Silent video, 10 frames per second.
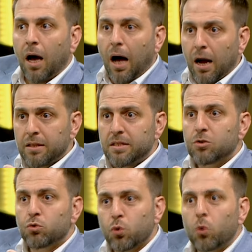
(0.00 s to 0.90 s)
Artık
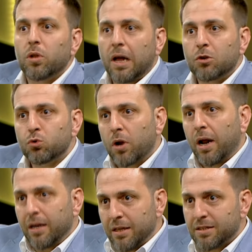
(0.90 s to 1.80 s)
sorular
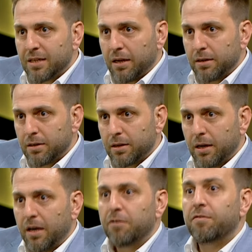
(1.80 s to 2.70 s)
soran insan,
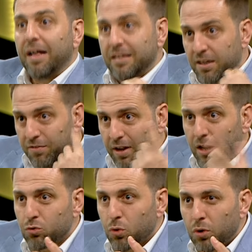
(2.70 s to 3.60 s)
felsefeyle
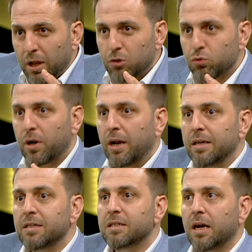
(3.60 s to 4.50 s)
sorular soran
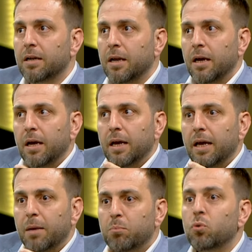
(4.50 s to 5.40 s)
insan
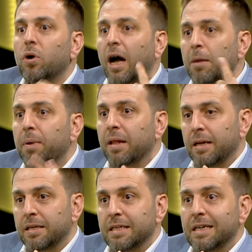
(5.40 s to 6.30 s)
e, bu gayb
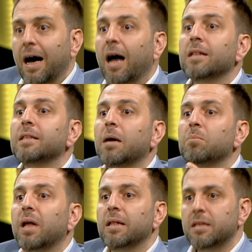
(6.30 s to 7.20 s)
alanını
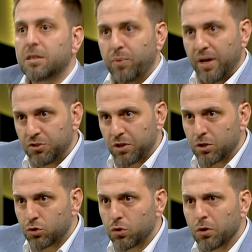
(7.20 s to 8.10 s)
anlamlandırmaya
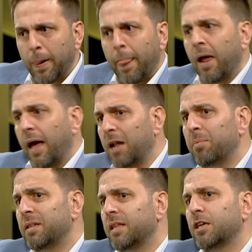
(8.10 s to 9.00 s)
çalışıyor.
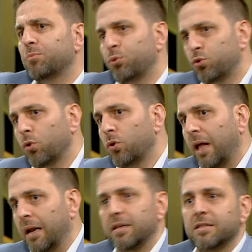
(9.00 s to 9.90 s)
Elbette ki bu
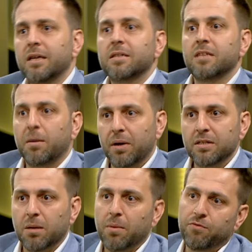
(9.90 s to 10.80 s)
sorular insanı zaman
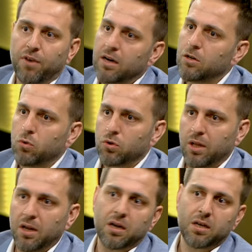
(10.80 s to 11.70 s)
zaman farklı
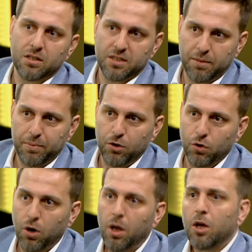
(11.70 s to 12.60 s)
noktalara
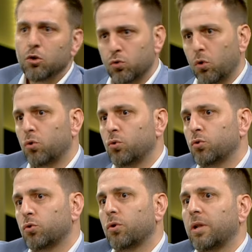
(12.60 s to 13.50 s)
getirebiliyor. Sorduğu
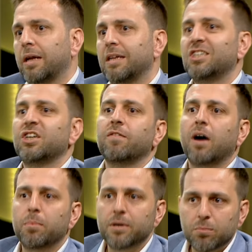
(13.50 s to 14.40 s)
soruların
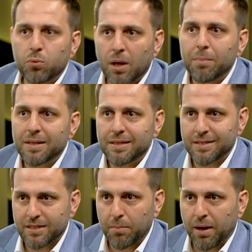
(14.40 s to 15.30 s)
cevabını bulamadığı
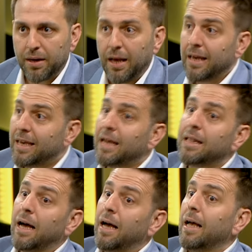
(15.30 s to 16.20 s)
zaman ya
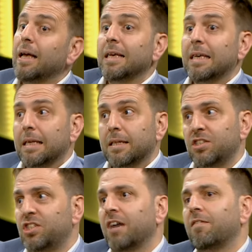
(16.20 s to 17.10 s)
da
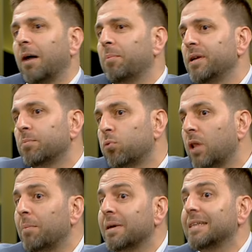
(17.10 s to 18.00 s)
cevabını
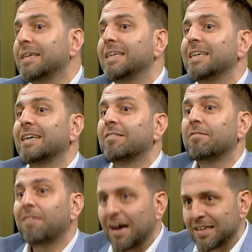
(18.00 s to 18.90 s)
bulamadığını
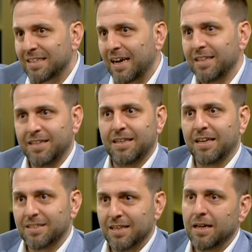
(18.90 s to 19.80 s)
varsaydığında,
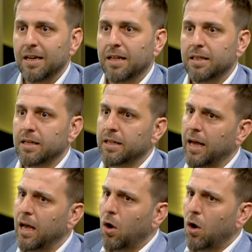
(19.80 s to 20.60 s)
zannettiğinde